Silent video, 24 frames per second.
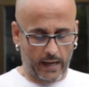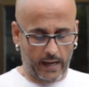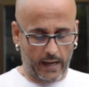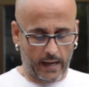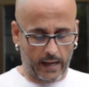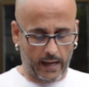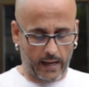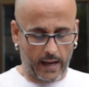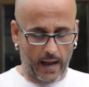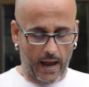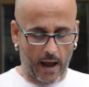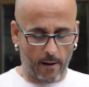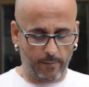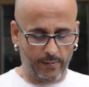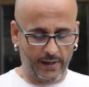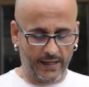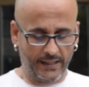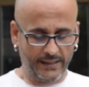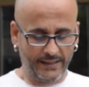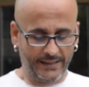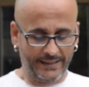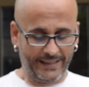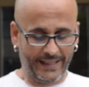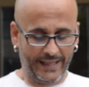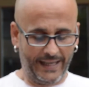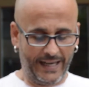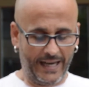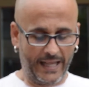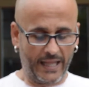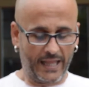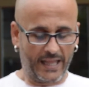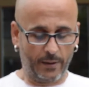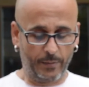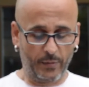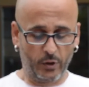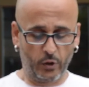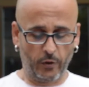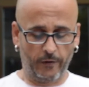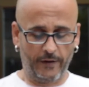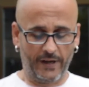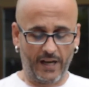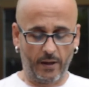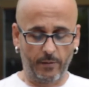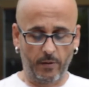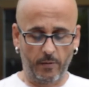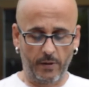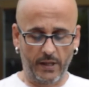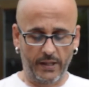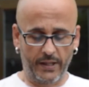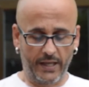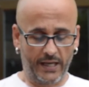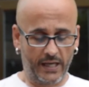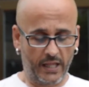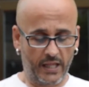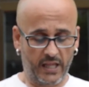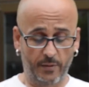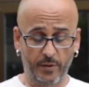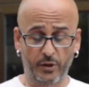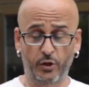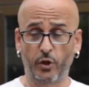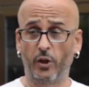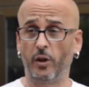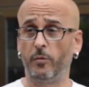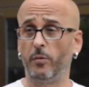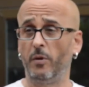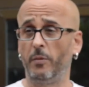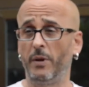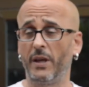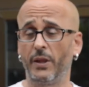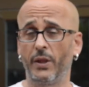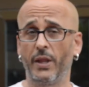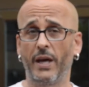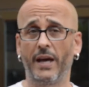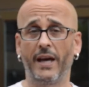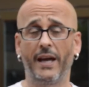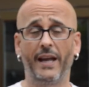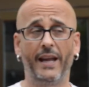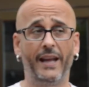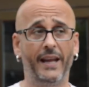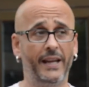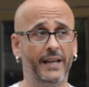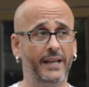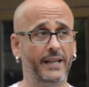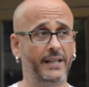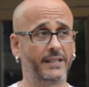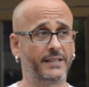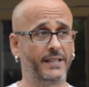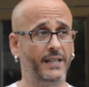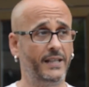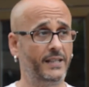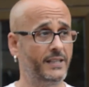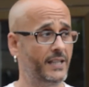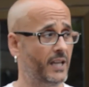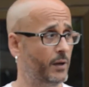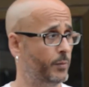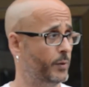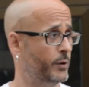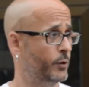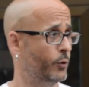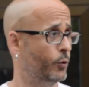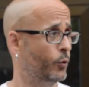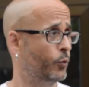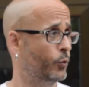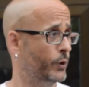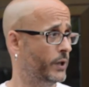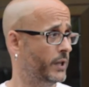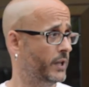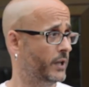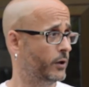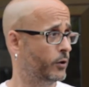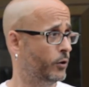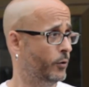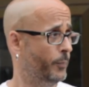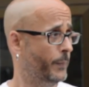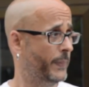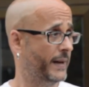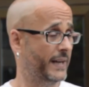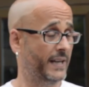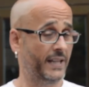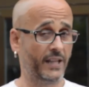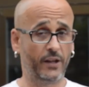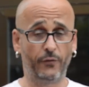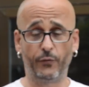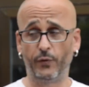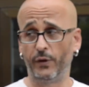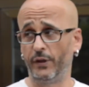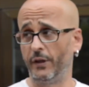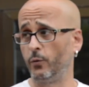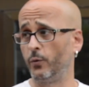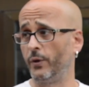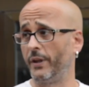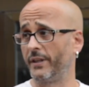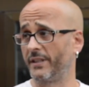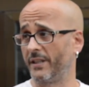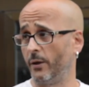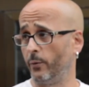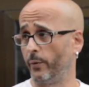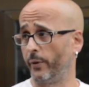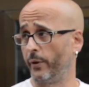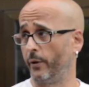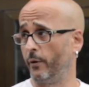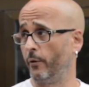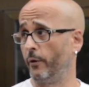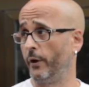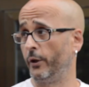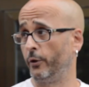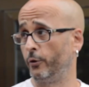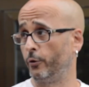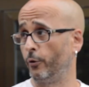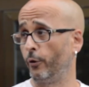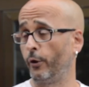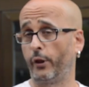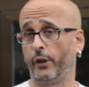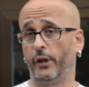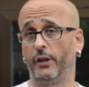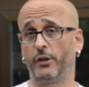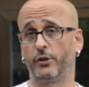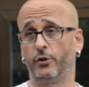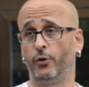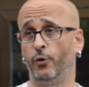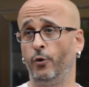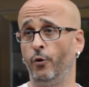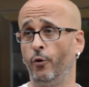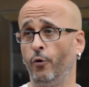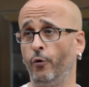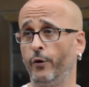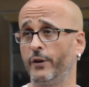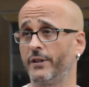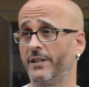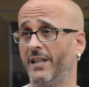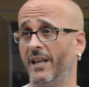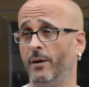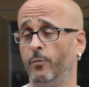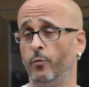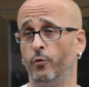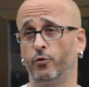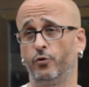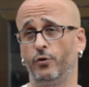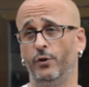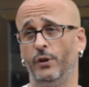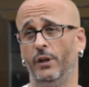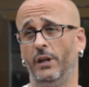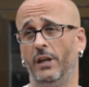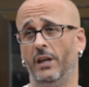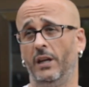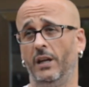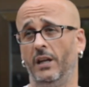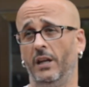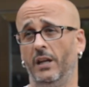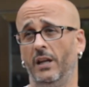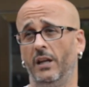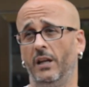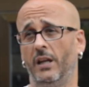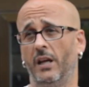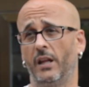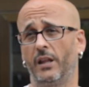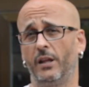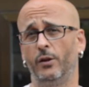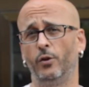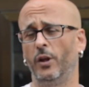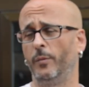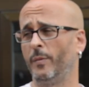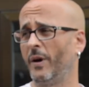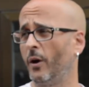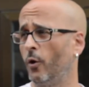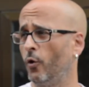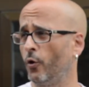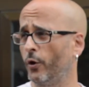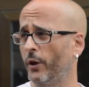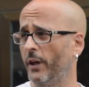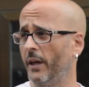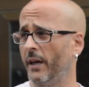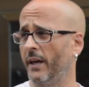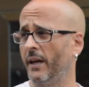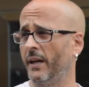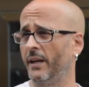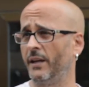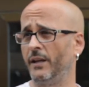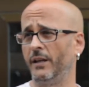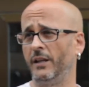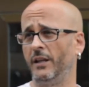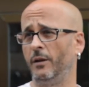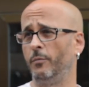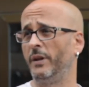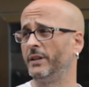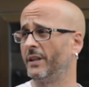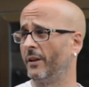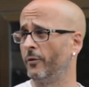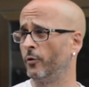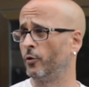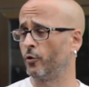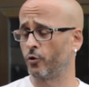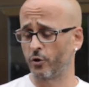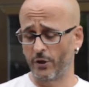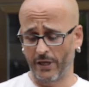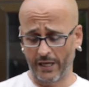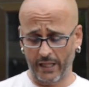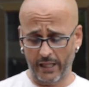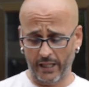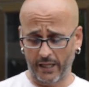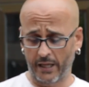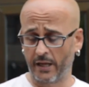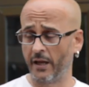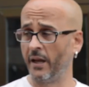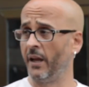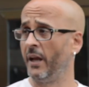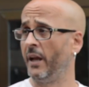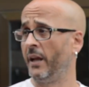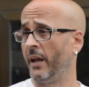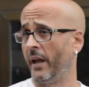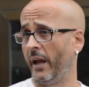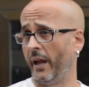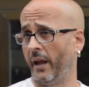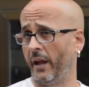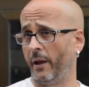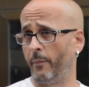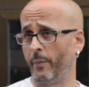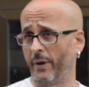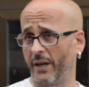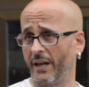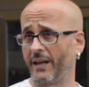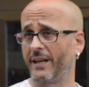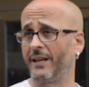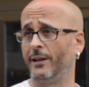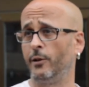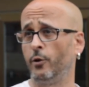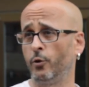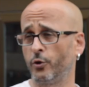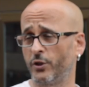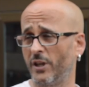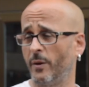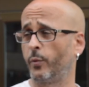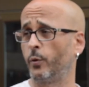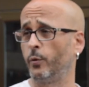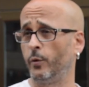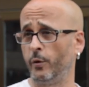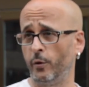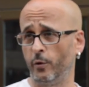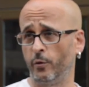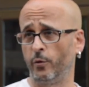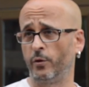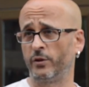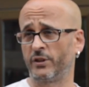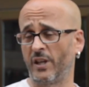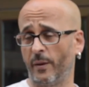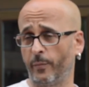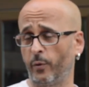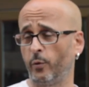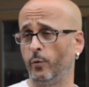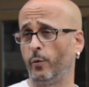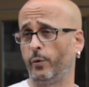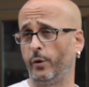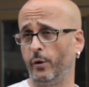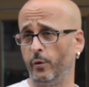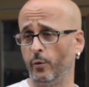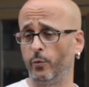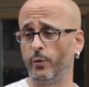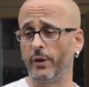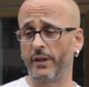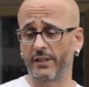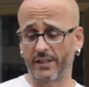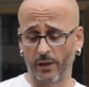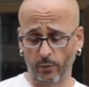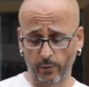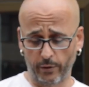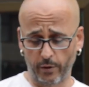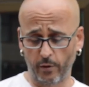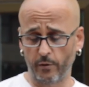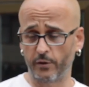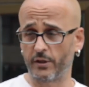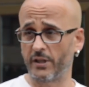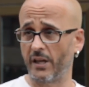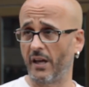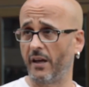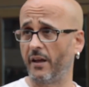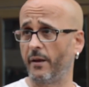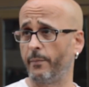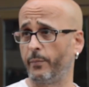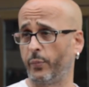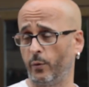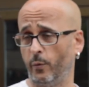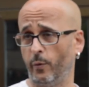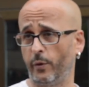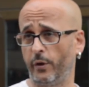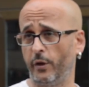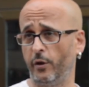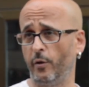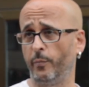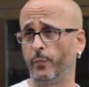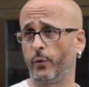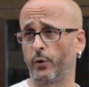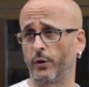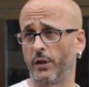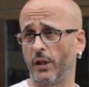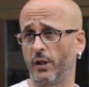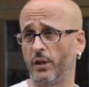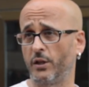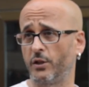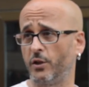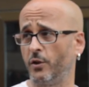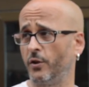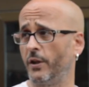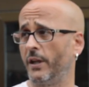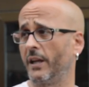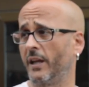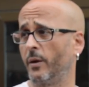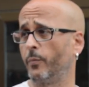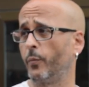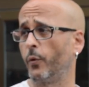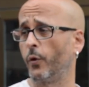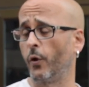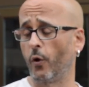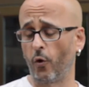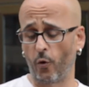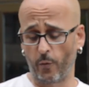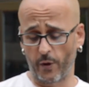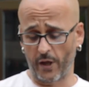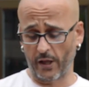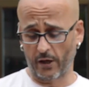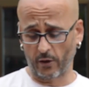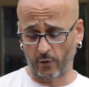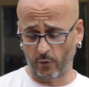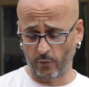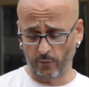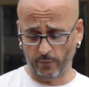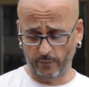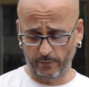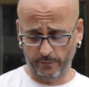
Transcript: eh, hablan del lanzamiento de la vivienda. Lanzamiento de vivienda es el término jurídico para definir un desahucio. Entonces, no estamos ni haciendo demagogia ni inventándonos nada. En Baracaldo se ha producido un desahucio y se ha producido por decisión del equipo de gobierno.